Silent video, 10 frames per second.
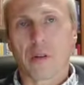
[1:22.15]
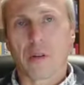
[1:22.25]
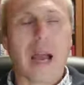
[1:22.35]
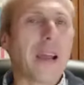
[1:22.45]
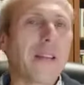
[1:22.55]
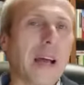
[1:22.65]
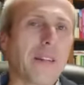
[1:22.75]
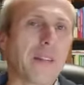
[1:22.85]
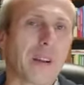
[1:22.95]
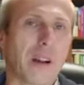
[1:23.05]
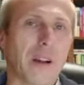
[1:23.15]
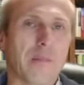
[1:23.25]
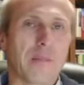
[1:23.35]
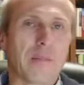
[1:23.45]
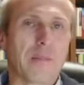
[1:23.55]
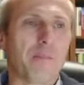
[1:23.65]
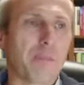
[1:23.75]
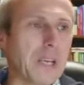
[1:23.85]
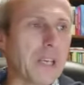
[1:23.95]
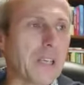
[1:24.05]
Kein anderer
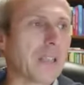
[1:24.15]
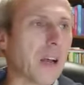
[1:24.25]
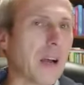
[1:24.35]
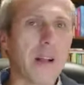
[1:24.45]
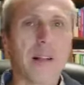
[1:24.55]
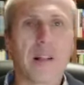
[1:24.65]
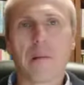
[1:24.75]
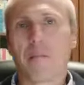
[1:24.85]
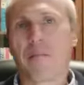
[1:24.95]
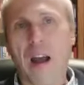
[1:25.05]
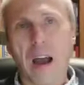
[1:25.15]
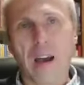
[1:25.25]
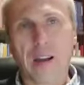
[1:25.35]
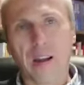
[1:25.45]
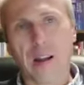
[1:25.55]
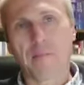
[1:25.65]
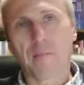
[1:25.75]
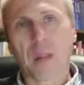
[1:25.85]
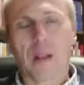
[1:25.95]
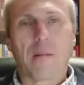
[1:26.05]
Priester, Pfarrer,
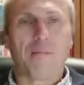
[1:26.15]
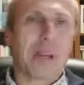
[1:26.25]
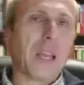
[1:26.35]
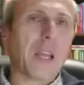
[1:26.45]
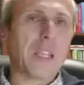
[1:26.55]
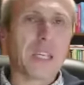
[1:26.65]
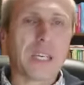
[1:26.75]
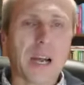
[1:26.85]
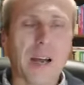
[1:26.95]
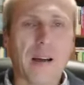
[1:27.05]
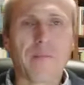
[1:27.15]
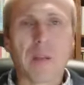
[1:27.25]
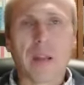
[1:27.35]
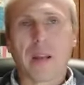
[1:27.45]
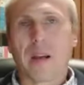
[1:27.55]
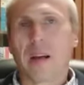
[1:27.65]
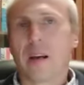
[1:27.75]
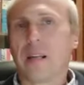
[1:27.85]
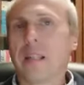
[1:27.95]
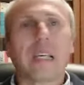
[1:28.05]
Prediger,
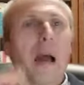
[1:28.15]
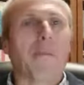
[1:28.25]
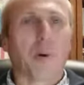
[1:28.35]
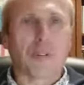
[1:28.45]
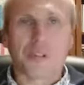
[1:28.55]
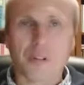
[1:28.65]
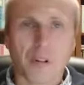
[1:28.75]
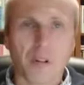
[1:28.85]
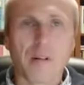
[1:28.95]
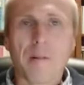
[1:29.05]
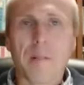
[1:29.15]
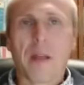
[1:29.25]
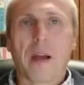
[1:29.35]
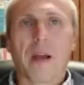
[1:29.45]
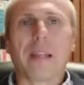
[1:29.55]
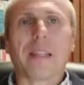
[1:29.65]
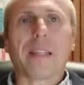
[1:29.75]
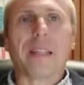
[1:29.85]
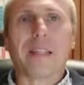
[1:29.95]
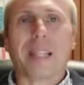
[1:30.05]
äh, nicht Apostel, äh,
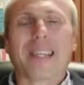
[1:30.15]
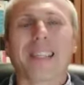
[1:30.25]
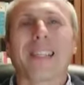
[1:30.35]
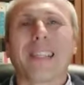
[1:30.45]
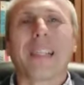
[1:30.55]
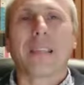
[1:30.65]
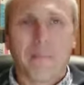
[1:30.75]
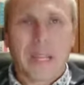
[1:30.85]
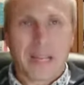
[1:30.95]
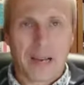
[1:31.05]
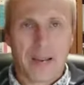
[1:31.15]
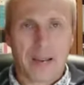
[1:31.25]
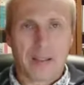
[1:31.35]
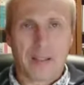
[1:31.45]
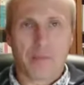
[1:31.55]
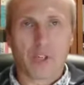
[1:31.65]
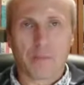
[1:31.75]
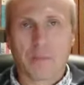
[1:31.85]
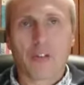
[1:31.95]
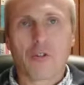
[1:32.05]
das sind nicht Mittler zwischen
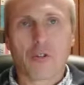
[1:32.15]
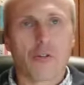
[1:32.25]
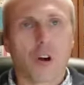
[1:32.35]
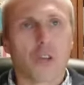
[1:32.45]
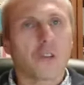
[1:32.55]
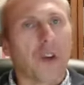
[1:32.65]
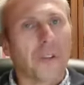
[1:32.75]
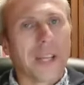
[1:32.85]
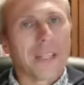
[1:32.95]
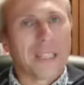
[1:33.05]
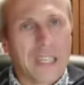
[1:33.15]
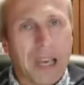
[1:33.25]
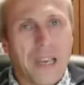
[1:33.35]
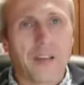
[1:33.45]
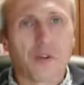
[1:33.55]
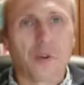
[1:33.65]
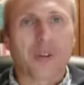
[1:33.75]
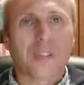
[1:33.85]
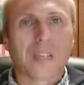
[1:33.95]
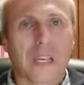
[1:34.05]
Mensch und Gott, sondern
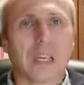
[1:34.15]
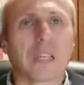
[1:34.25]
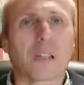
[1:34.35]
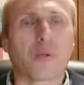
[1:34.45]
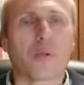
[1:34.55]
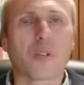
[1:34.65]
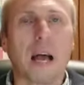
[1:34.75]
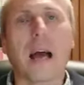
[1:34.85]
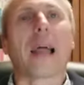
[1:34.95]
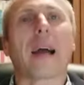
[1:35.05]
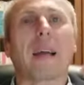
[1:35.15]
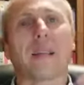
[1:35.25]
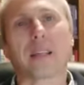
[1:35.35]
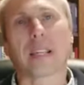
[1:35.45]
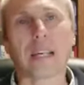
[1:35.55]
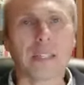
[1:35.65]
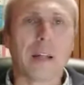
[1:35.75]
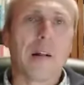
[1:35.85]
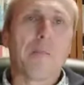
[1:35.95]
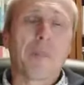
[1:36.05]
Jesus Christus allein. Das heißt,
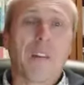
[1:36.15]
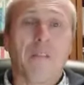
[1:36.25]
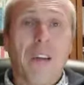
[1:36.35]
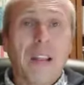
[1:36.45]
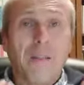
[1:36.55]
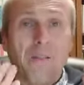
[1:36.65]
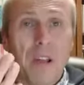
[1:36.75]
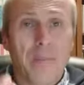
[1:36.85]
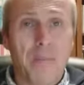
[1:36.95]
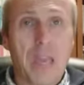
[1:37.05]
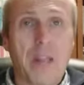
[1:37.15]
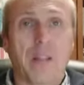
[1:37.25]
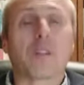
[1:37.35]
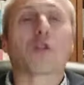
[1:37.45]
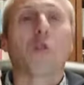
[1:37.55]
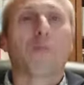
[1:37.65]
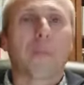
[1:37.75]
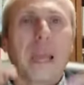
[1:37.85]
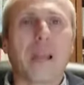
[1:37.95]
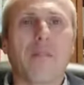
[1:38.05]
wenn wir beten, so
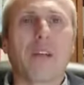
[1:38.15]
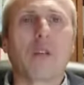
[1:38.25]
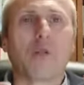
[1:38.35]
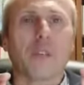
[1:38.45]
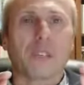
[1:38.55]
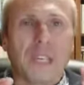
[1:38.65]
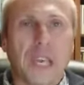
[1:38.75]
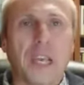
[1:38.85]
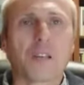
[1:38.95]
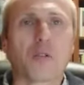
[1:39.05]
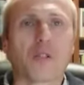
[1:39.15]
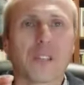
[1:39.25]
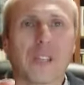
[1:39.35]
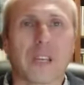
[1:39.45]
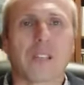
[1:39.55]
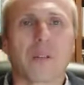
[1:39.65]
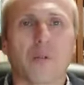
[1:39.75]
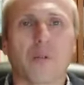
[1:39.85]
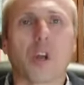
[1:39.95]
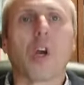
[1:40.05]
beten wir durch Jesus
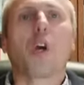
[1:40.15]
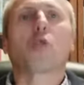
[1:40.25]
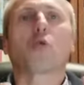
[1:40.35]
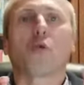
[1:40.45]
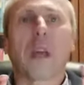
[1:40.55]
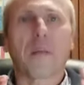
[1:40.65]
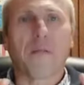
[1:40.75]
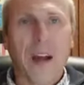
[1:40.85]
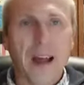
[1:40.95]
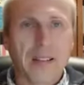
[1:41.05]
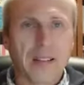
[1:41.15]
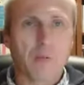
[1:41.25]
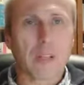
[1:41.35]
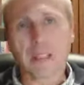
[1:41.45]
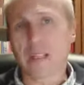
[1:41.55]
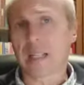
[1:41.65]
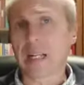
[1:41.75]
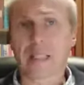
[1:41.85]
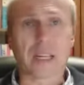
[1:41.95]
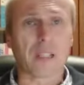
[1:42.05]
Christus zu dem Vater. Und das ist
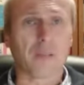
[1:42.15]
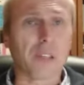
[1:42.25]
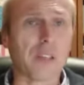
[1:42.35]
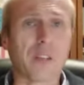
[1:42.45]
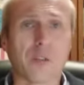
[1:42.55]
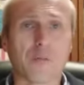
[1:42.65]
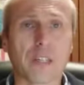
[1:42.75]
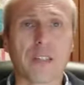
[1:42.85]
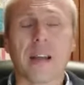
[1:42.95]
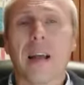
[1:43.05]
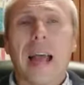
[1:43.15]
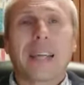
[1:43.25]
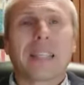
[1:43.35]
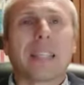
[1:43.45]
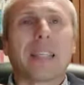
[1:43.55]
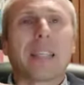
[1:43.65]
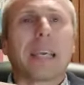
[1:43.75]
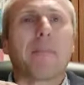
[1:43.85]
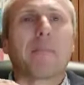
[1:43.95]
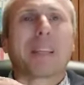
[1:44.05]
ganz, ganz wichtig zu wissen. Es
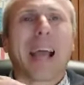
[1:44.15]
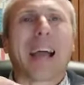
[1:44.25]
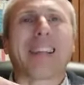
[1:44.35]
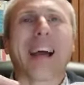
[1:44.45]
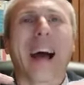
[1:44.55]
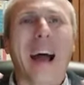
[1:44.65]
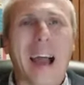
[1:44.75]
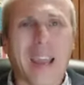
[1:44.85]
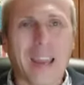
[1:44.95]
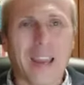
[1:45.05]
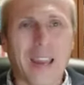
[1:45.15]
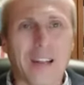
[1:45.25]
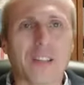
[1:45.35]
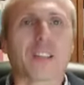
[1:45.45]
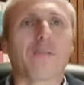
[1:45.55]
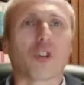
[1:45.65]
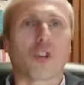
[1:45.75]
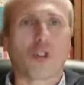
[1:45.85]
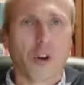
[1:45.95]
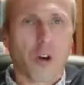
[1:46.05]
gibt keine Heiligen
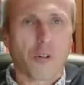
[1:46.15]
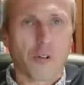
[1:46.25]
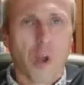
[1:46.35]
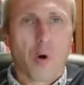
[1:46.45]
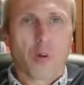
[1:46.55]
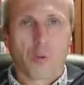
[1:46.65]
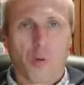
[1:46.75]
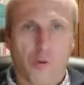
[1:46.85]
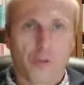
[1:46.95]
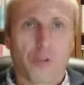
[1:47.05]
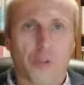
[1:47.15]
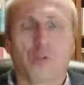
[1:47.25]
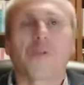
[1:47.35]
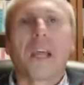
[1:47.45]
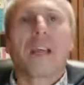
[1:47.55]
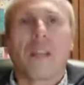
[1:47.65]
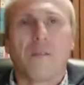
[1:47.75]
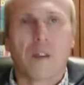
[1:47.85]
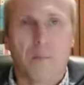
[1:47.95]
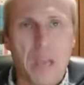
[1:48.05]
zwischen Gott und uns, zu denen
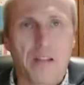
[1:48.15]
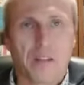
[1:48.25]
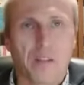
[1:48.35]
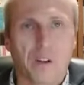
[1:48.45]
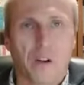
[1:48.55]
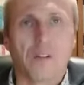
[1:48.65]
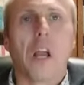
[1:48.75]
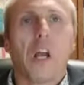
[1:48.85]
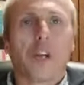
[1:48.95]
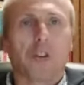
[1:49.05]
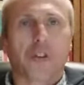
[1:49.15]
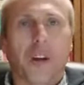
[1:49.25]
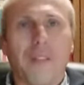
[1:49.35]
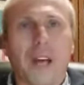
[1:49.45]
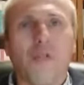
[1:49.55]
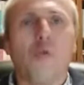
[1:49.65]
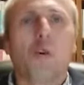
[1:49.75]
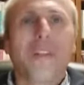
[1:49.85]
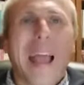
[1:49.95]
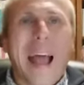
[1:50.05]
wir beten sollen, sondern
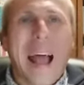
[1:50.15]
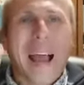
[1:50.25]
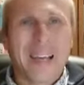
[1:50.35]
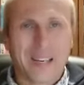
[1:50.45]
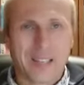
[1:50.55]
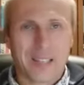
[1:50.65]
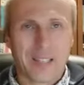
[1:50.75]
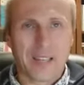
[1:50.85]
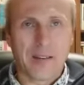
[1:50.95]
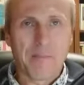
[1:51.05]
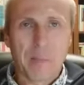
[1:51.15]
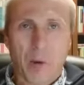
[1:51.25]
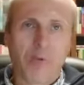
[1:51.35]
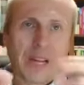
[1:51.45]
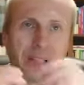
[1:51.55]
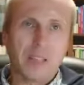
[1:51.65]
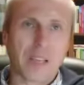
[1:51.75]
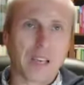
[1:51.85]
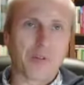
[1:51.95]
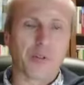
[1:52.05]
nur der Einzige, und das ist
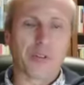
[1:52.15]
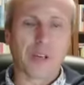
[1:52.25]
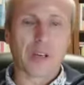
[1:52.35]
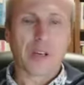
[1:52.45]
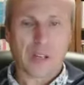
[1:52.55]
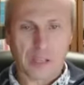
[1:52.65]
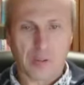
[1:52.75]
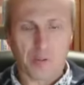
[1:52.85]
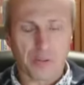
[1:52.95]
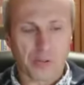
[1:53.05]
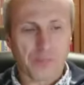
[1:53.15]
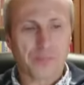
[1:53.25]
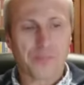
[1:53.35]
Jesus Christus.